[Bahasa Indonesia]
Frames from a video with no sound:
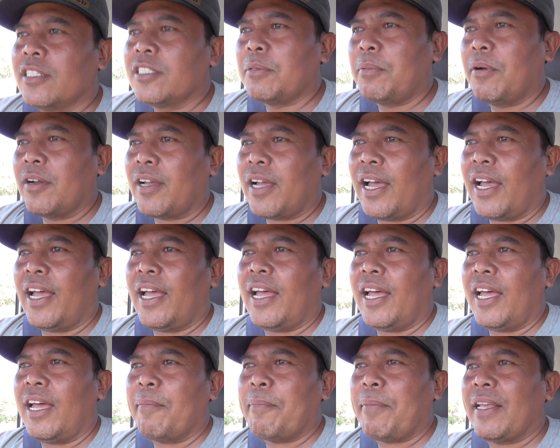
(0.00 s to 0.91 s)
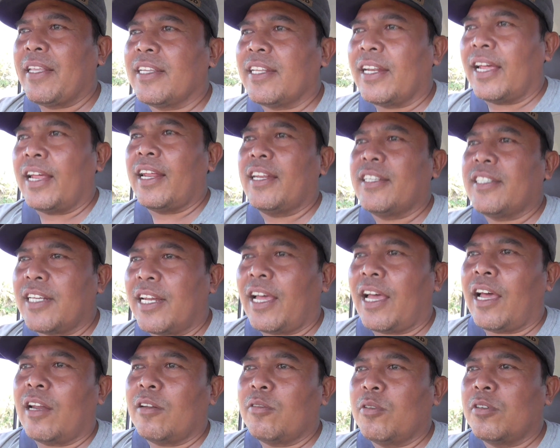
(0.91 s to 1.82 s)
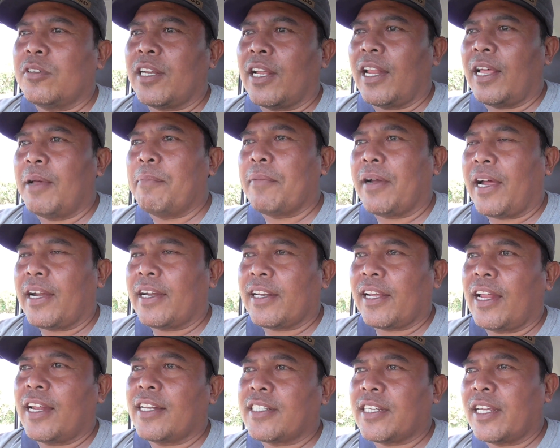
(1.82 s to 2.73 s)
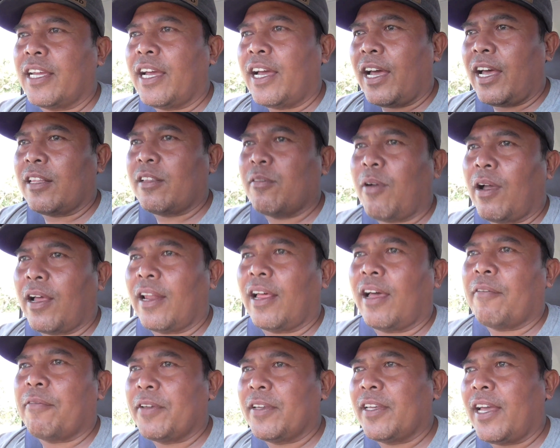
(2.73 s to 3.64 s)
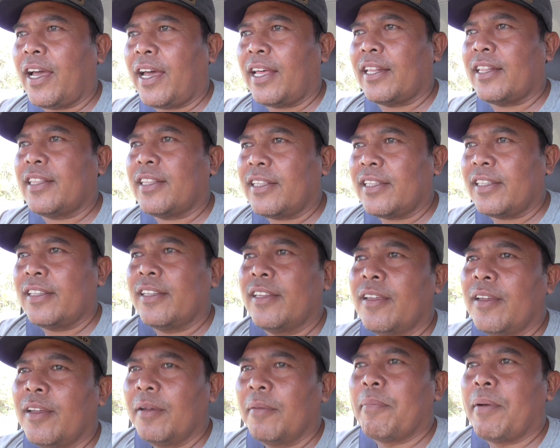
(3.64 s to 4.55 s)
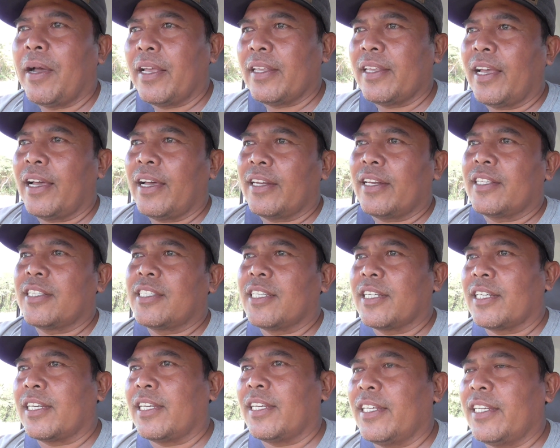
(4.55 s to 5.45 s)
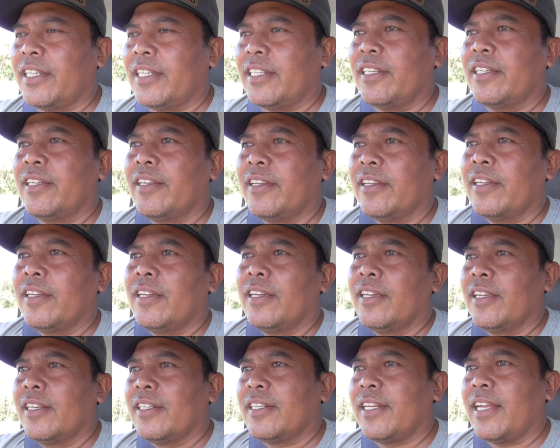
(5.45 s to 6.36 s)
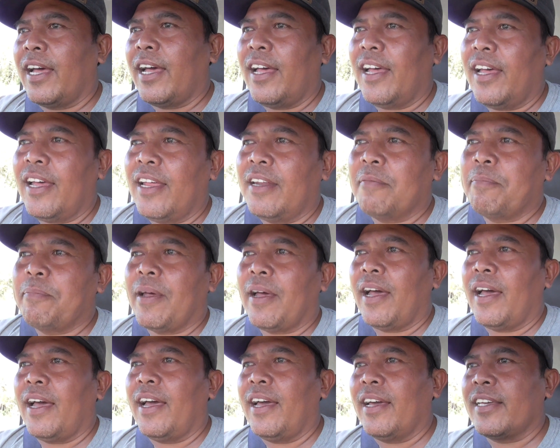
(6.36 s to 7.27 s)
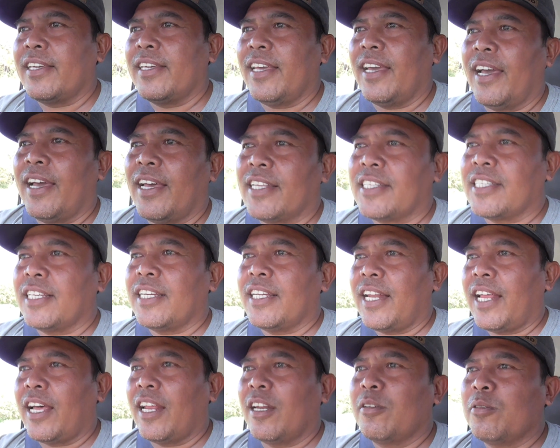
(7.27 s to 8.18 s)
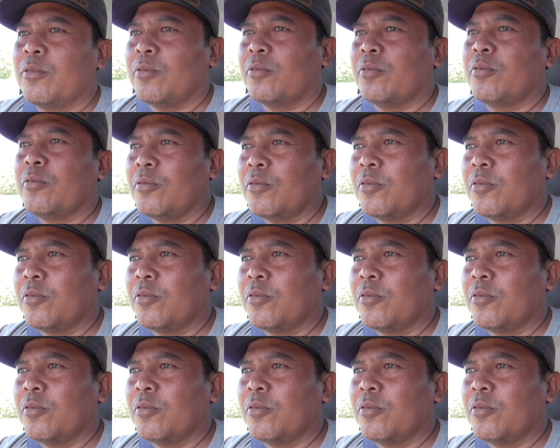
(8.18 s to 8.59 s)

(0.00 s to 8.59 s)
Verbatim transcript: Semoga panjenengan selalu dalam keadaan sehat walafiat banyak rezeki dan bahagia selalu